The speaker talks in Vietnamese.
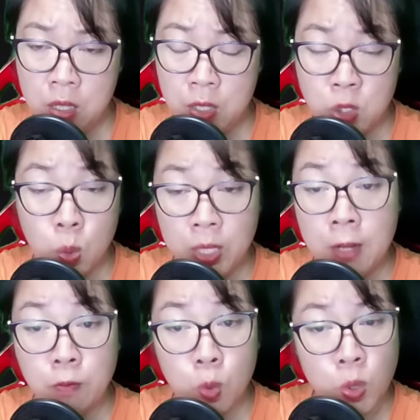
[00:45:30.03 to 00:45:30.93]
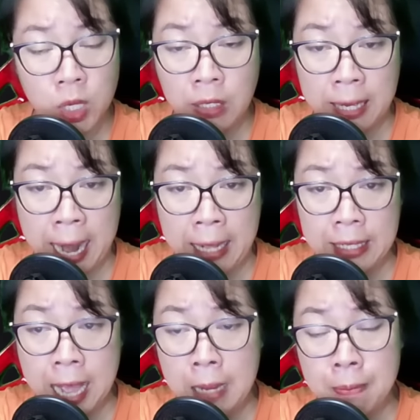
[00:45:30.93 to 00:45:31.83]
Dụ Thiên Vũ khựng lại,
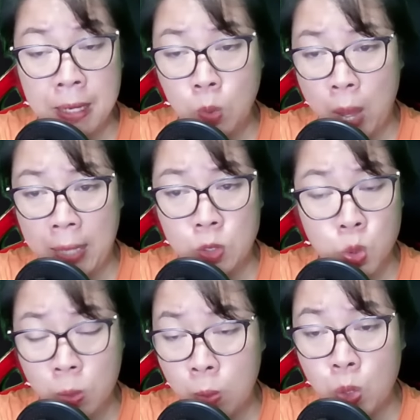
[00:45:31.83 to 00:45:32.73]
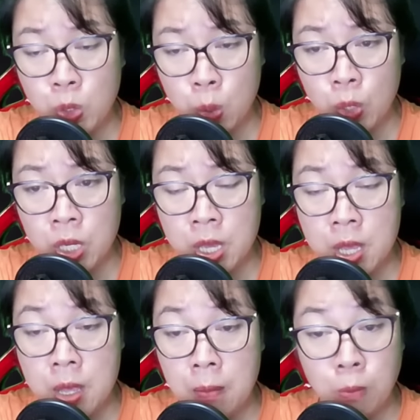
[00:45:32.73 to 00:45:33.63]
ánh mắt thoáng chút bối rối.
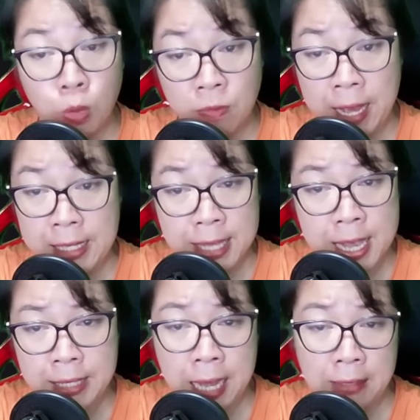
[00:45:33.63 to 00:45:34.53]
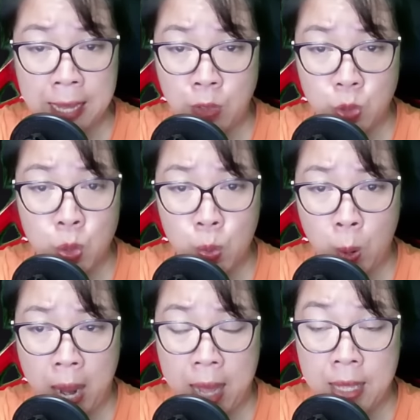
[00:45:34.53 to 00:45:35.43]
Một vài giây căng thẳng trôi
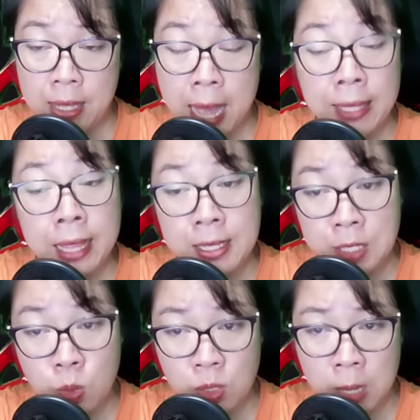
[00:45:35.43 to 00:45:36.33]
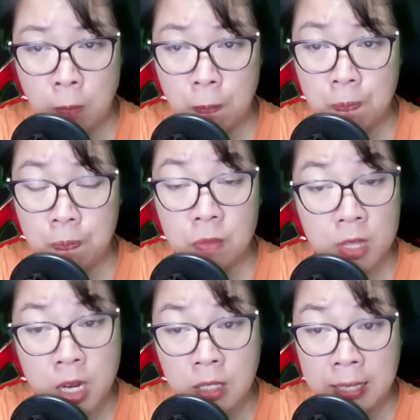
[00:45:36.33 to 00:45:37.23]
qua, anh ta dịu giọng.
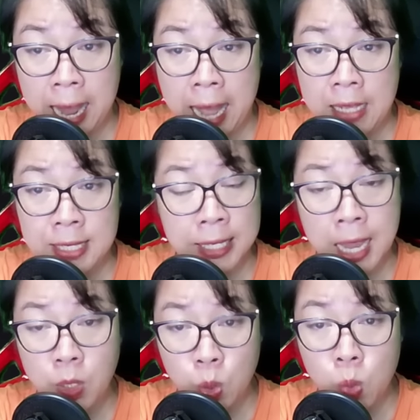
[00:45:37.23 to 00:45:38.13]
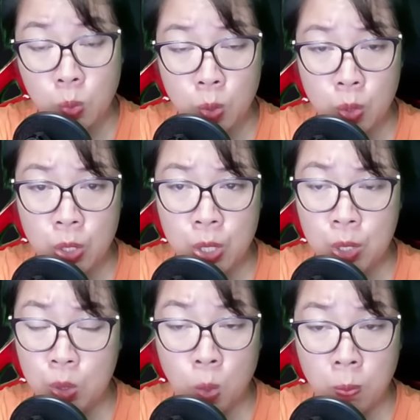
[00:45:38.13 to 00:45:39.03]
Tất cả sẽ kết thúc thôi.
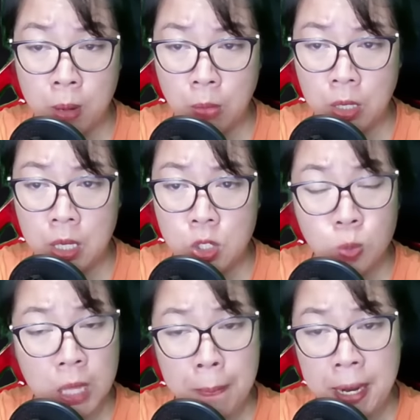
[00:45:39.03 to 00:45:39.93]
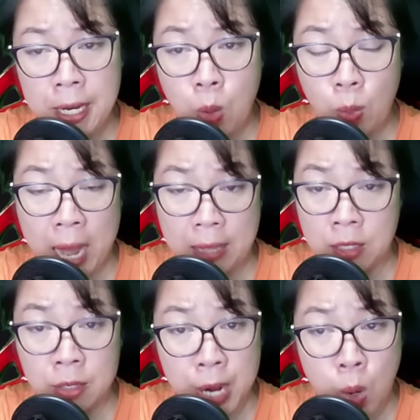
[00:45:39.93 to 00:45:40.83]
Thục mộng, chúng ta bắt đầu lại
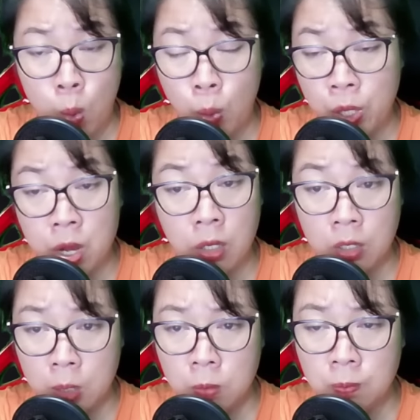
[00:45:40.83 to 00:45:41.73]
từ đầu, được không?